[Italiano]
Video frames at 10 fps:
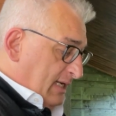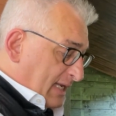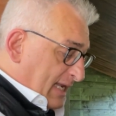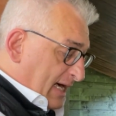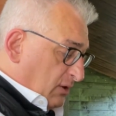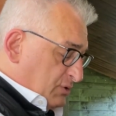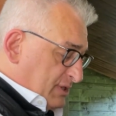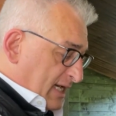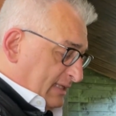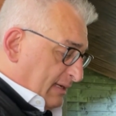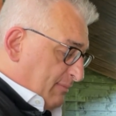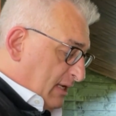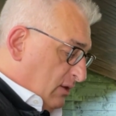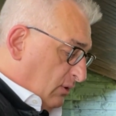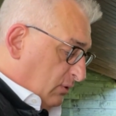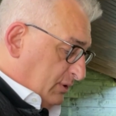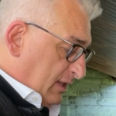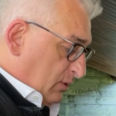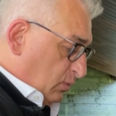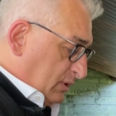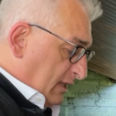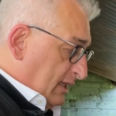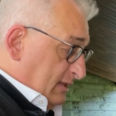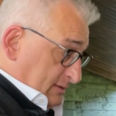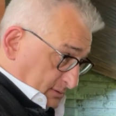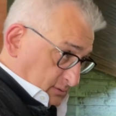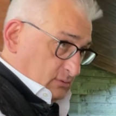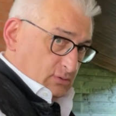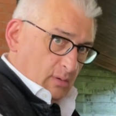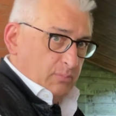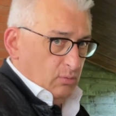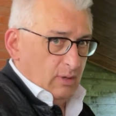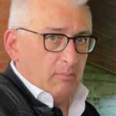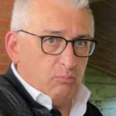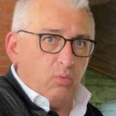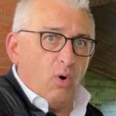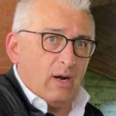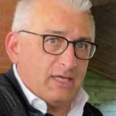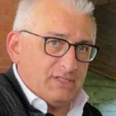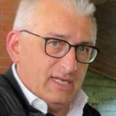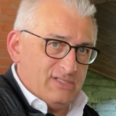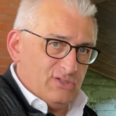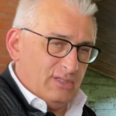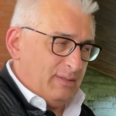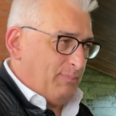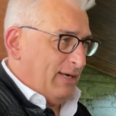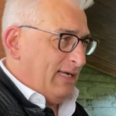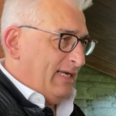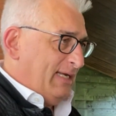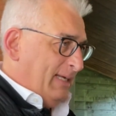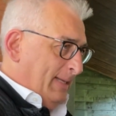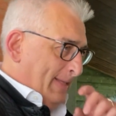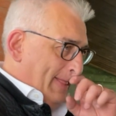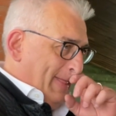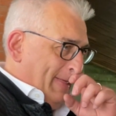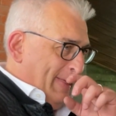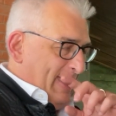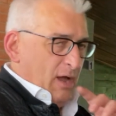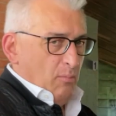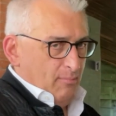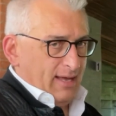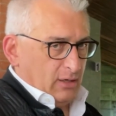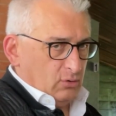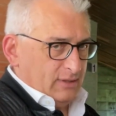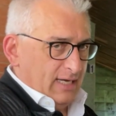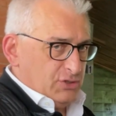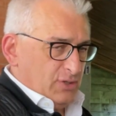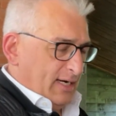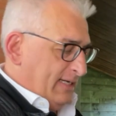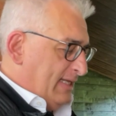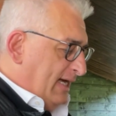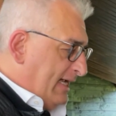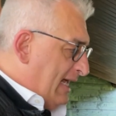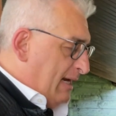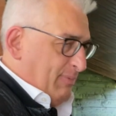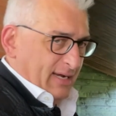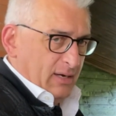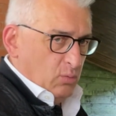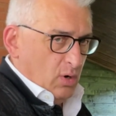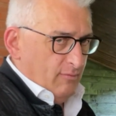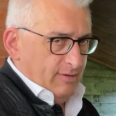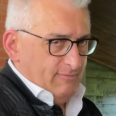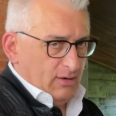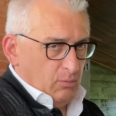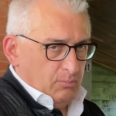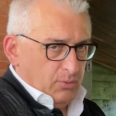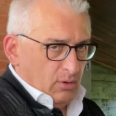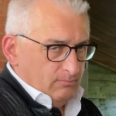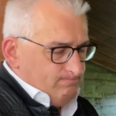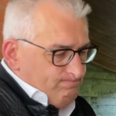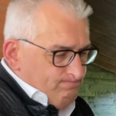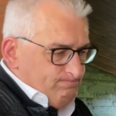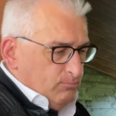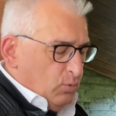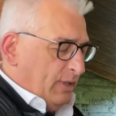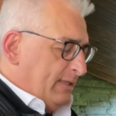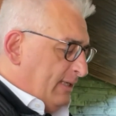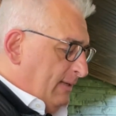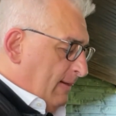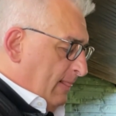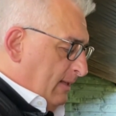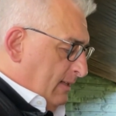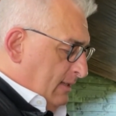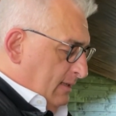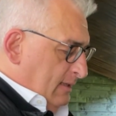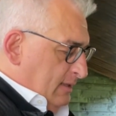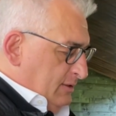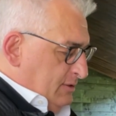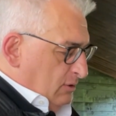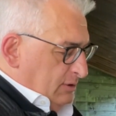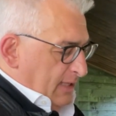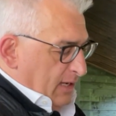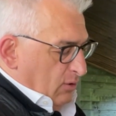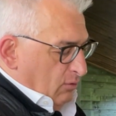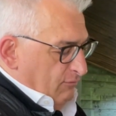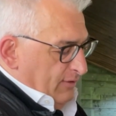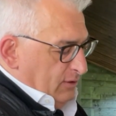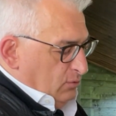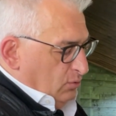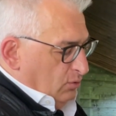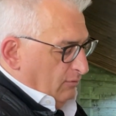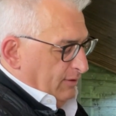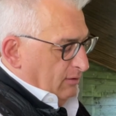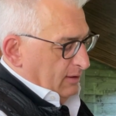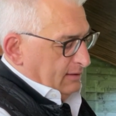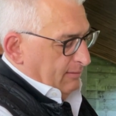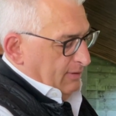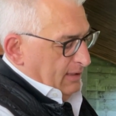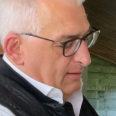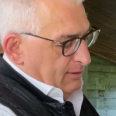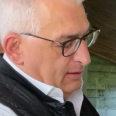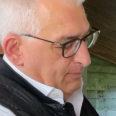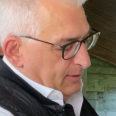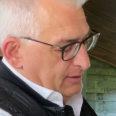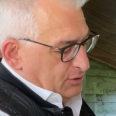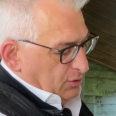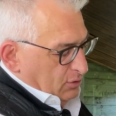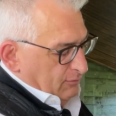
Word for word: La rosata migliore ottenuta dopo una buona selezione di pallini e un bel rodaggio anche della canna perché nuove vanno un po' pulite si ottengono 21,3 mm per 18,